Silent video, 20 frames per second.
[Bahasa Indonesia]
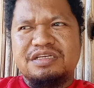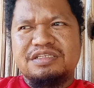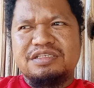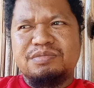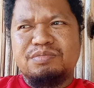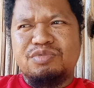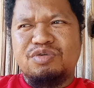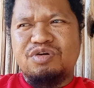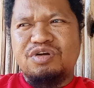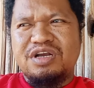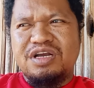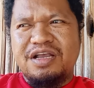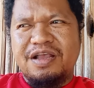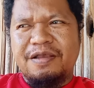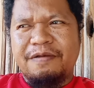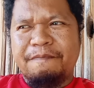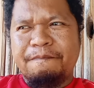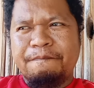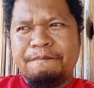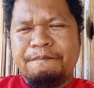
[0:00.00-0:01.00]
Semoga
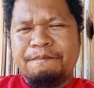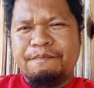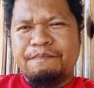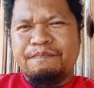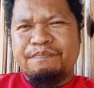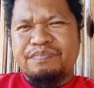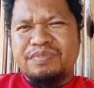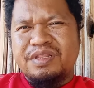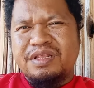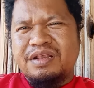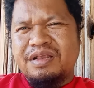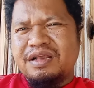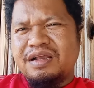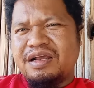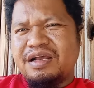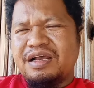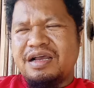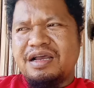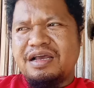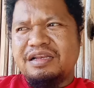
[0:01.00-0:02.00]

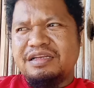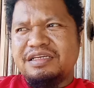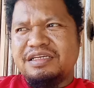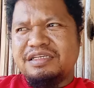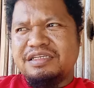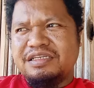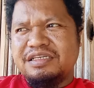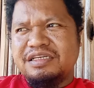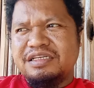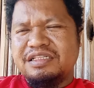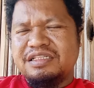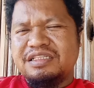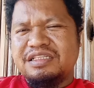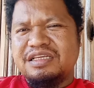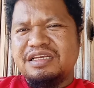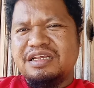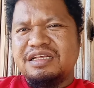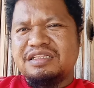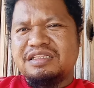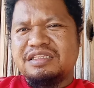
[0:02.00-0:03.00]
hal ini
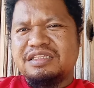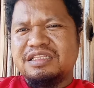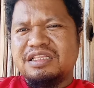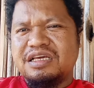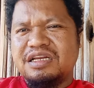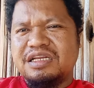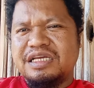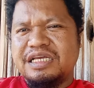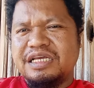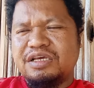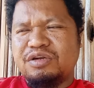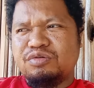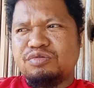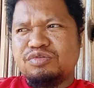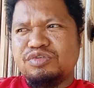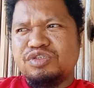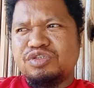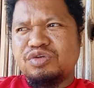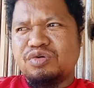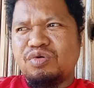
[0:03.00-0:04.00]
tidak
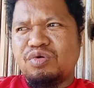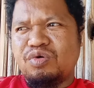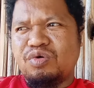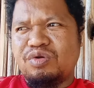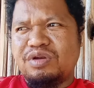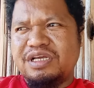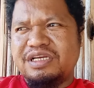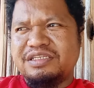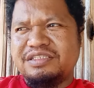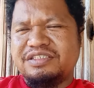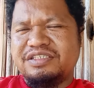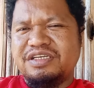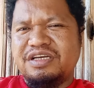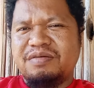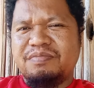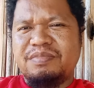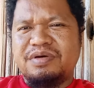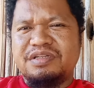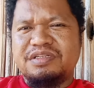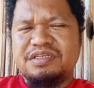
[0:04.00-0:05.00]
tergerus oleh
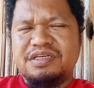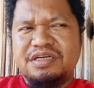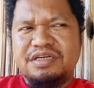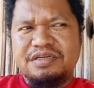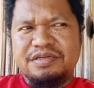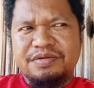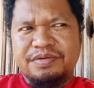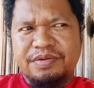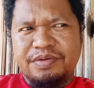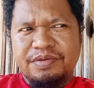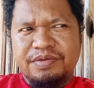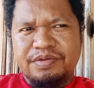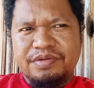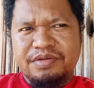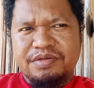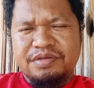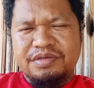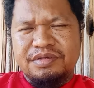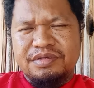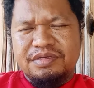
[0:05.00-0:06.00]
zaman ya.
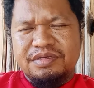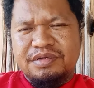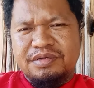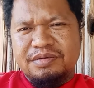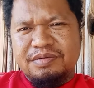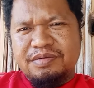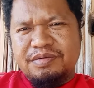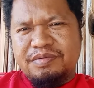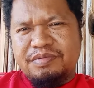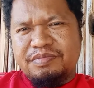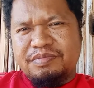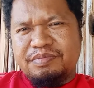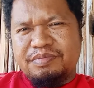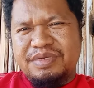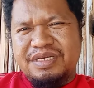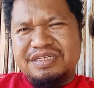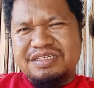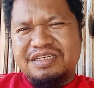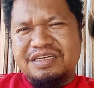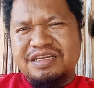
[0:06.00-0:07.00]

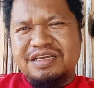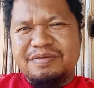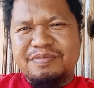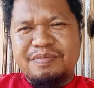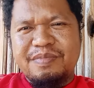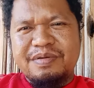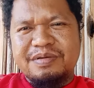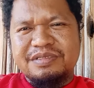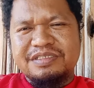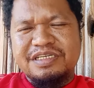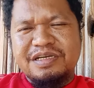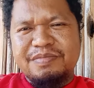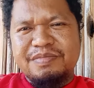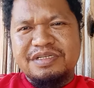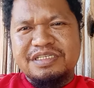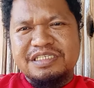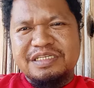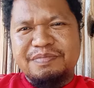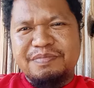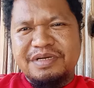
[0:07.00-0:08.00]
Biasanya
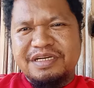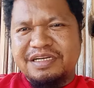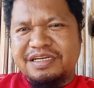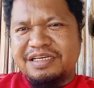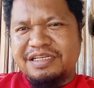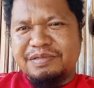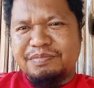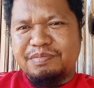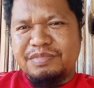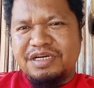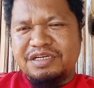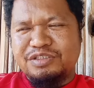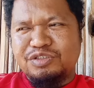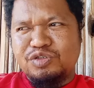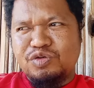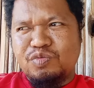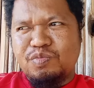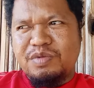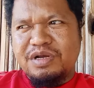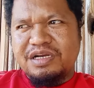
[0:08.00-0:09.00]
zaman semakin
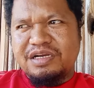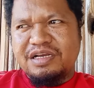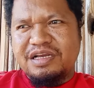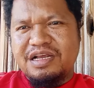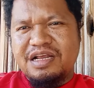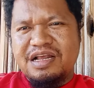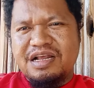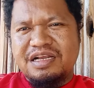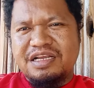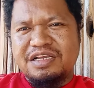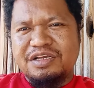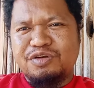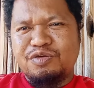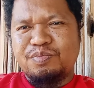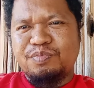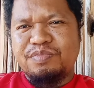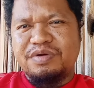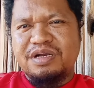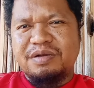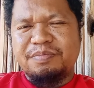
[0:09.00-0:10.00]
maju maka
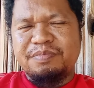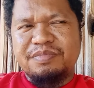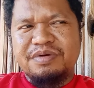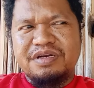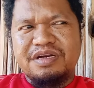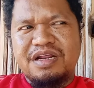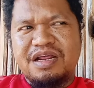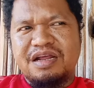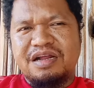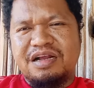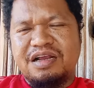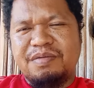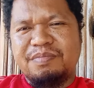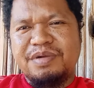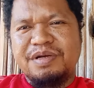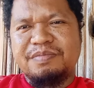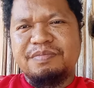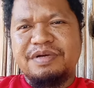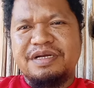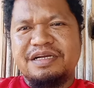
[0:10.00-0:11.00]
kehidupan
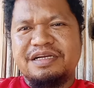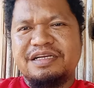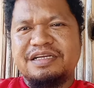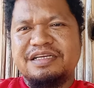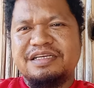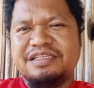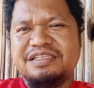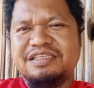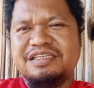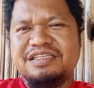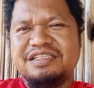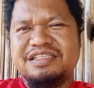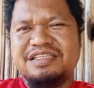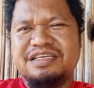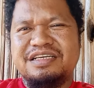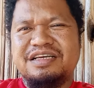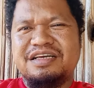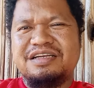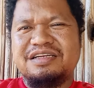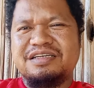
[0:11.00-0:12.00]
beragama makin
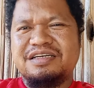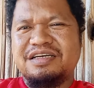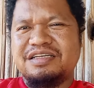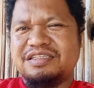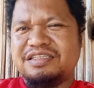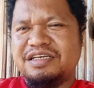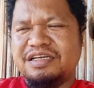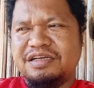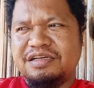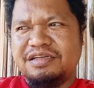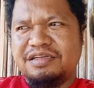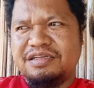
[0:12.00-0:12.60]
ditinggalkan ya.